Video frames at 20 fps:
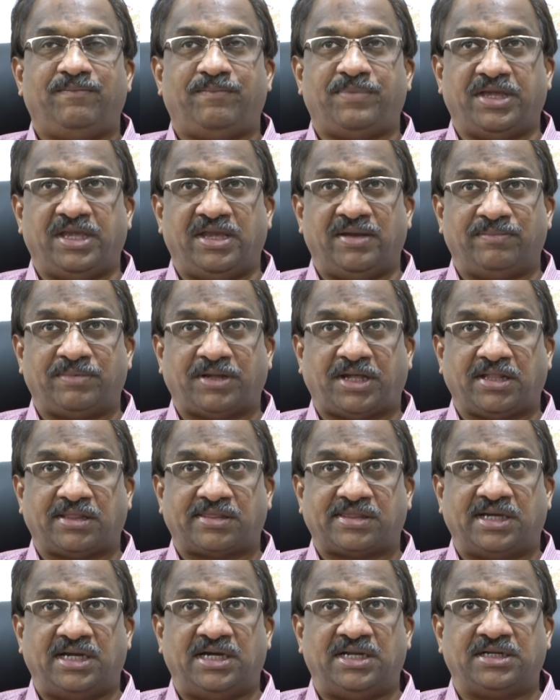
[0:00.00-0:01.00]
పిఎం
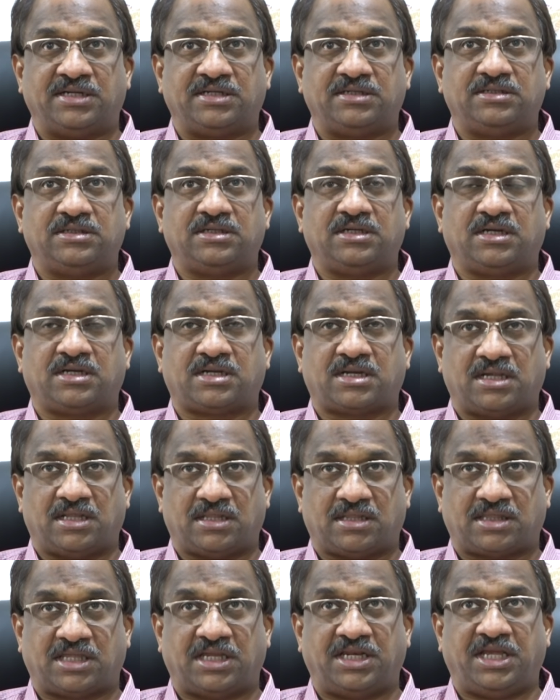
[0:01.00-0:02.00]
కిసాన్
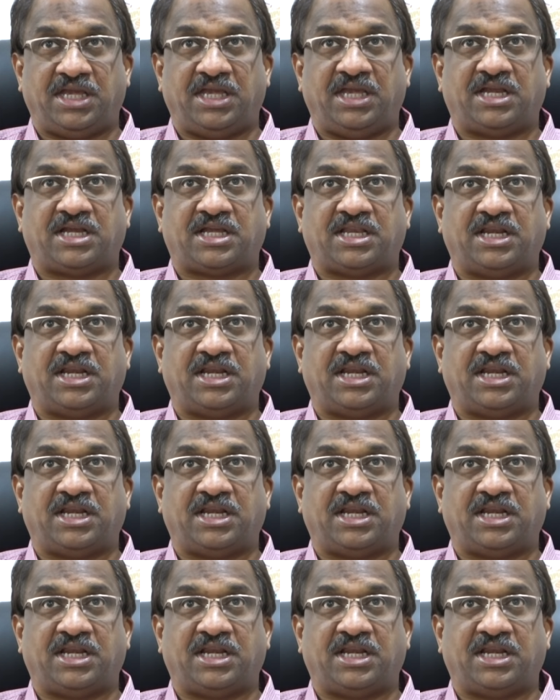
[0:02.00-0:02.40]
సారీ ఈ